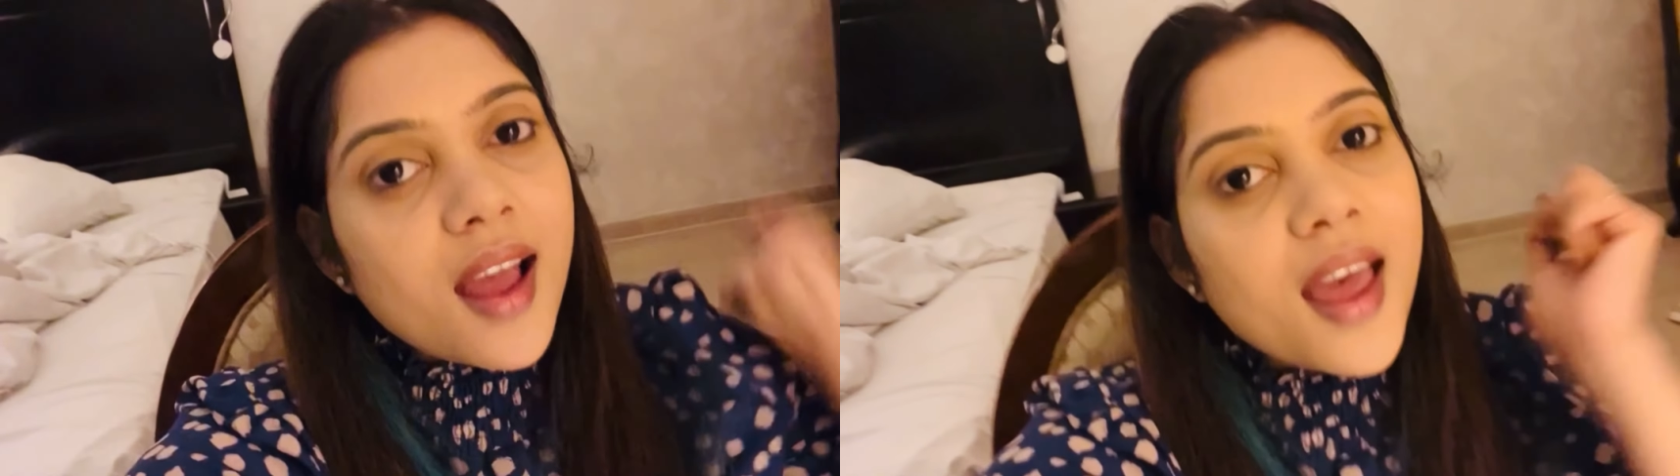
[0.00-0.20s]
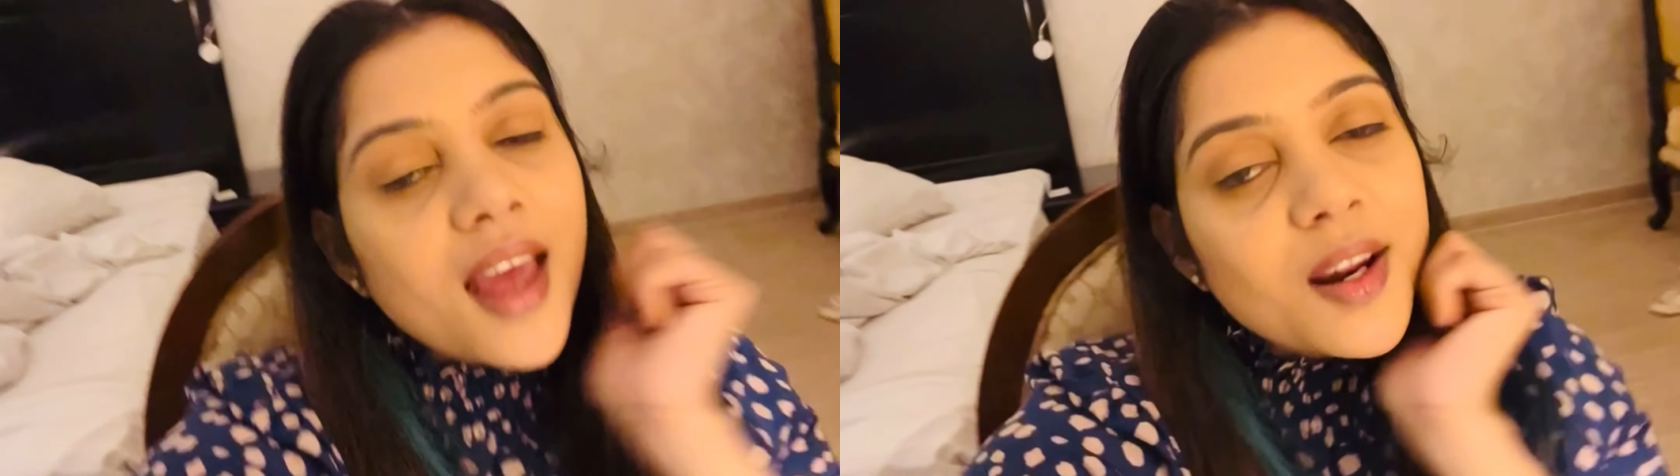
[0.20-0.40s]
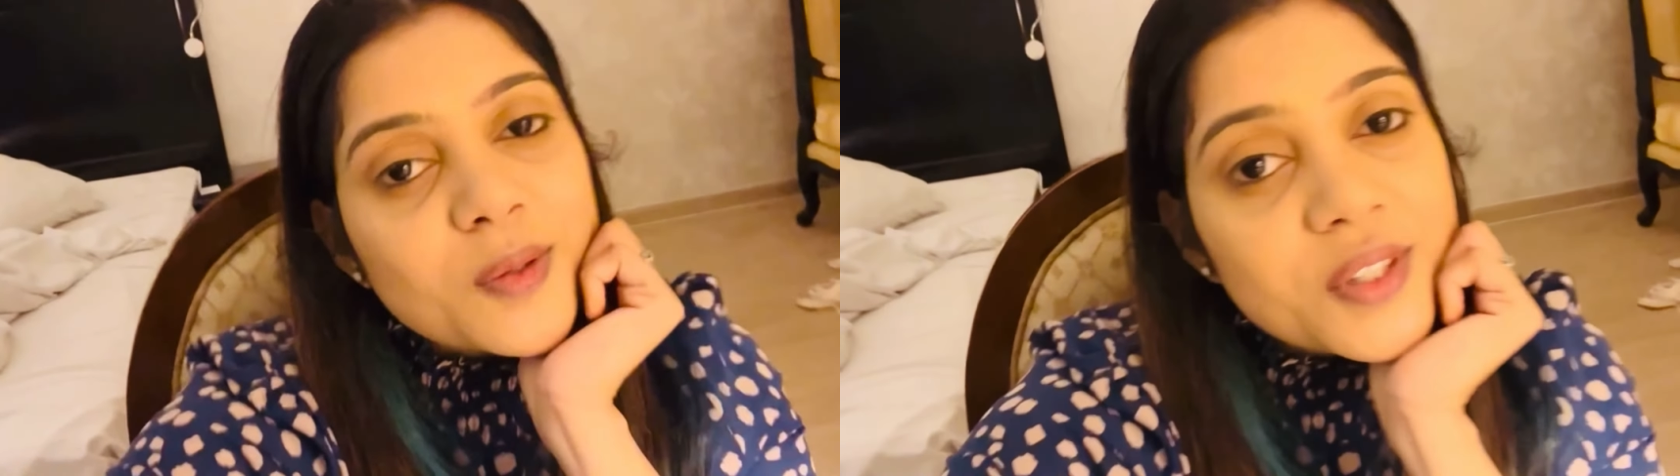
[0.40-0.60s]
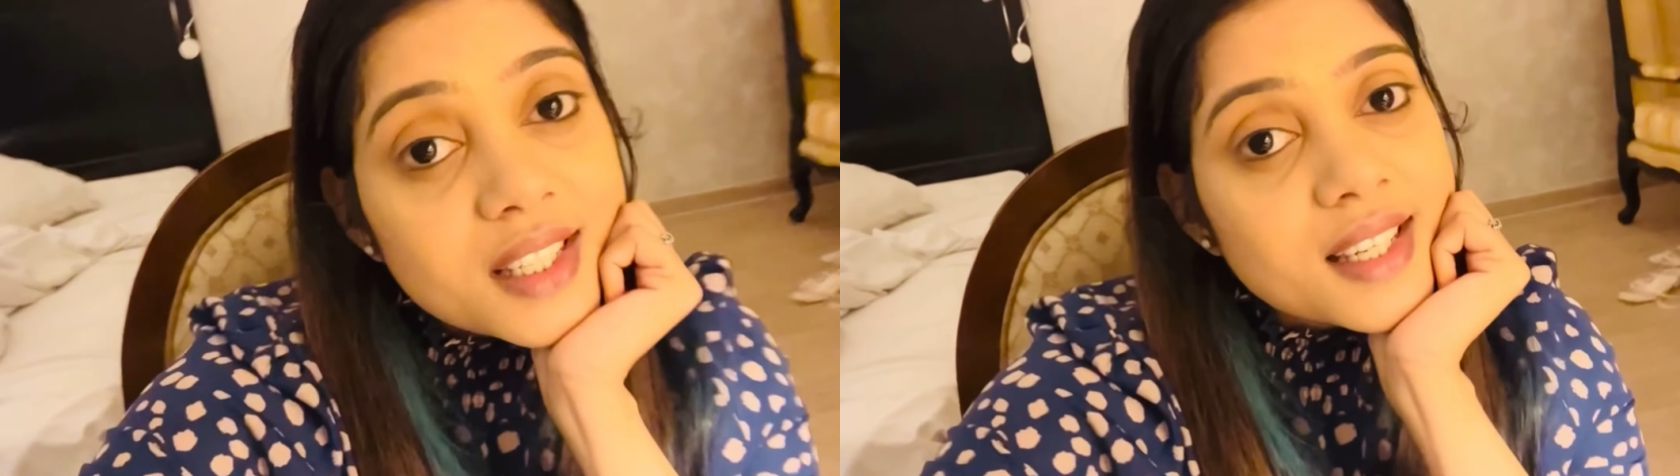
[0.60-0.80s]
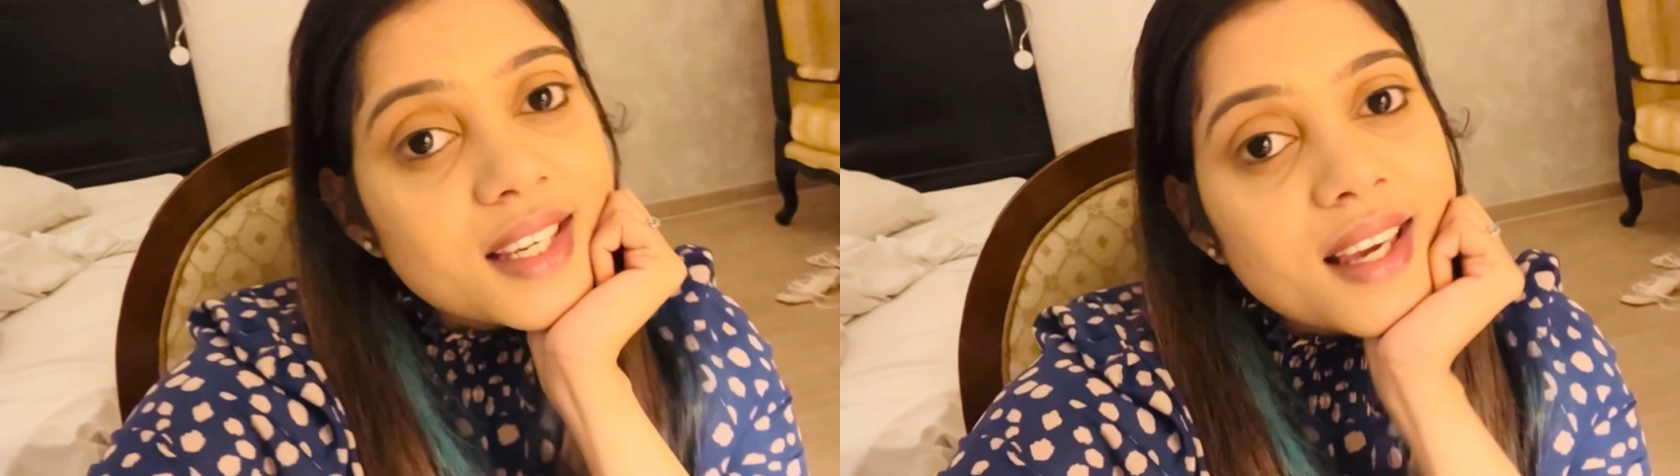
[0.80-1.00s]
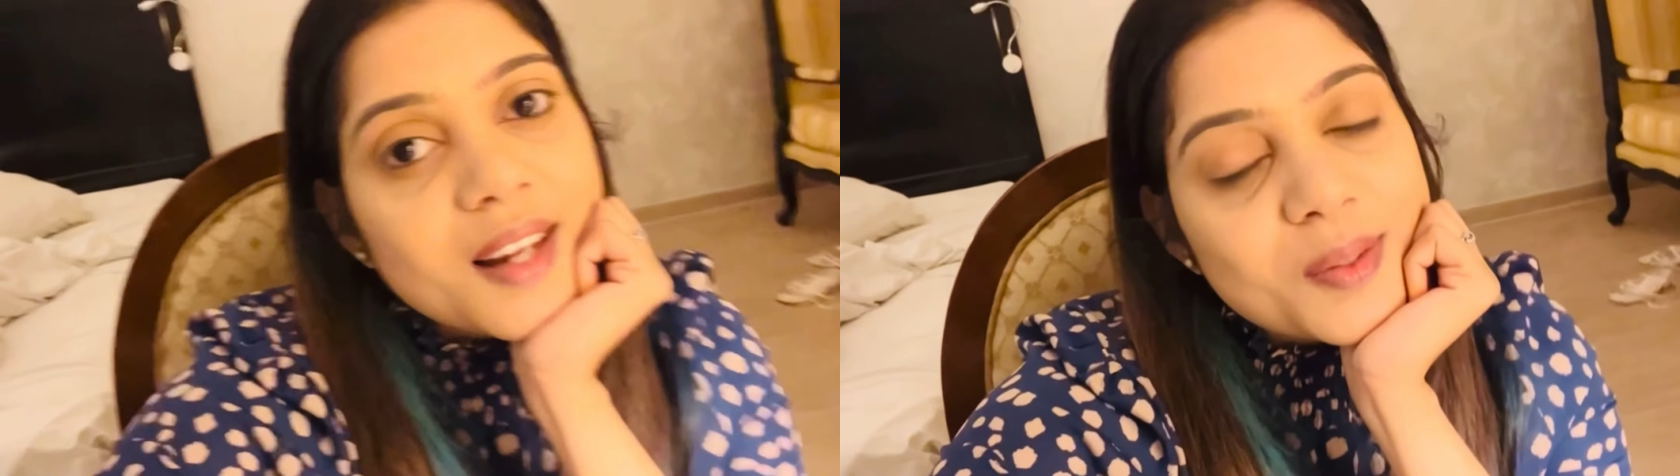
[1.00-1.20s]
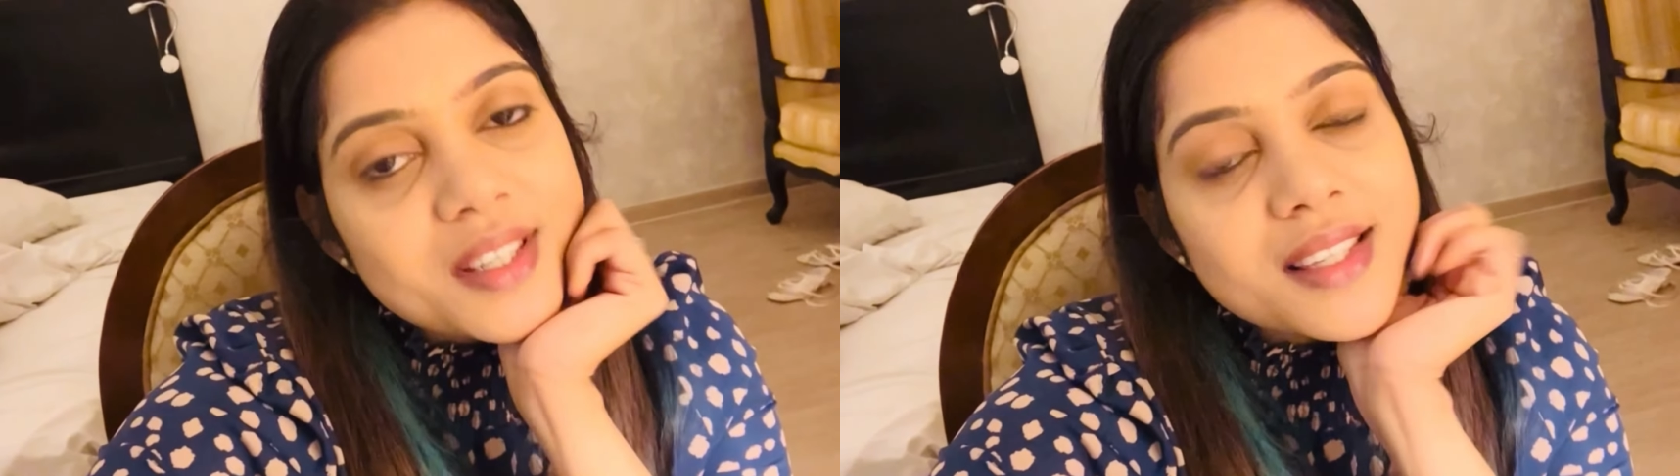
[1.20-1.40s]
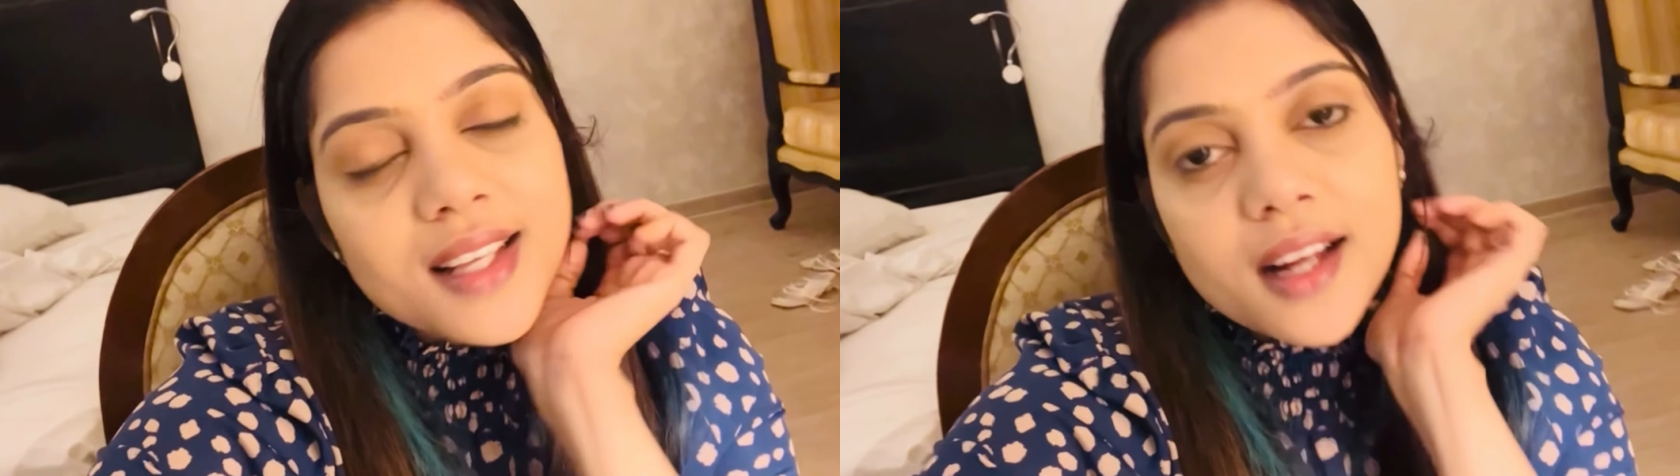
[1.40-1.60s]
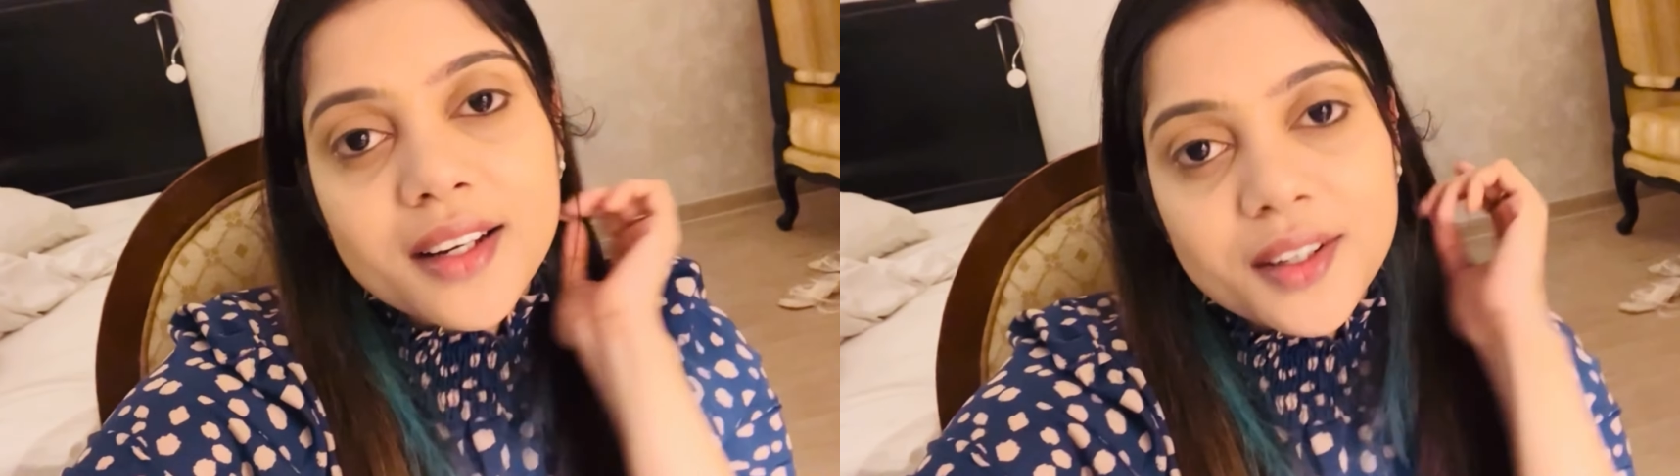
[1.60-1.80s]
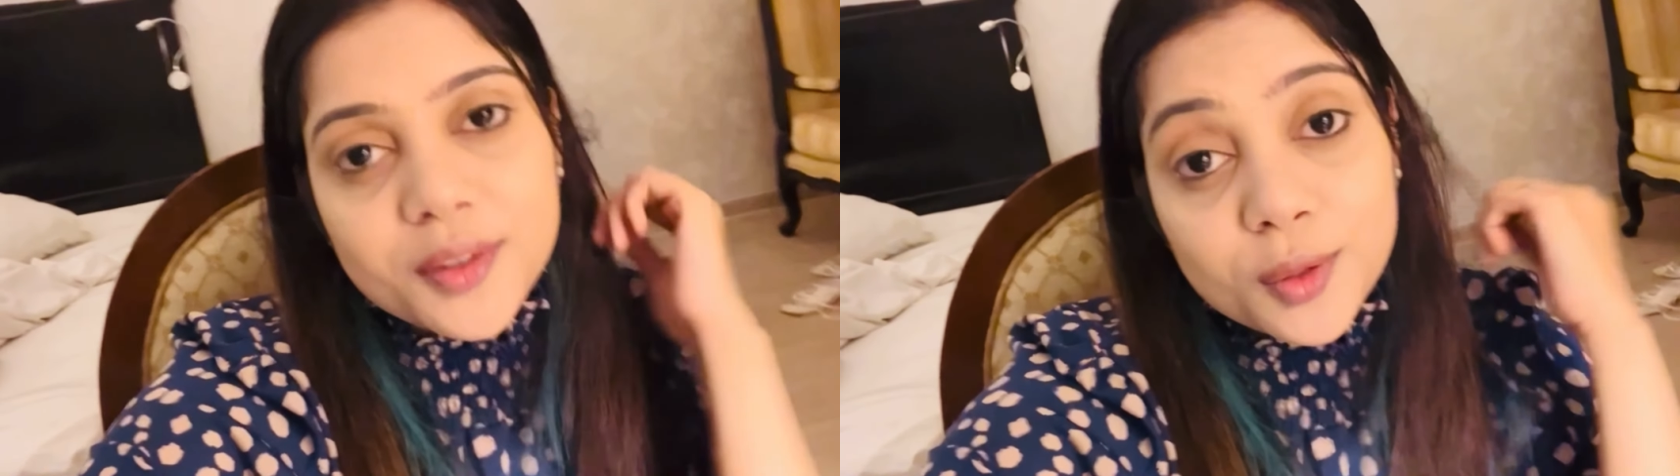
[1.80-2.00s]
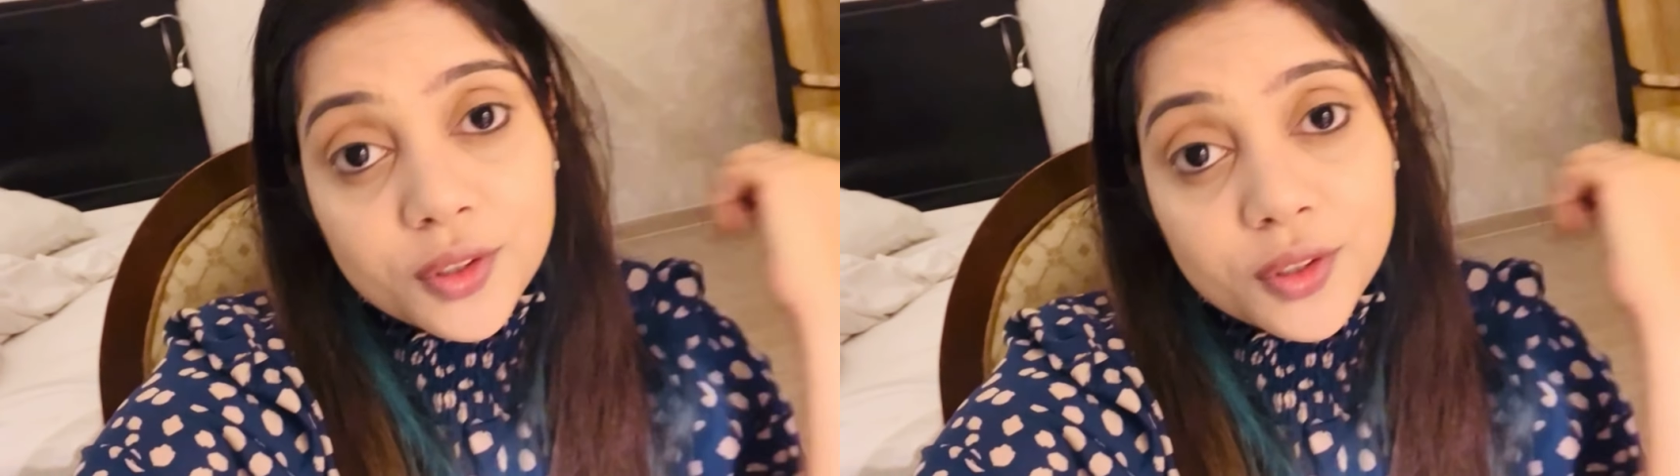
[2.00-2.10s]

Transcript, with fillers: हेलो जी हेलो जी सारे अनु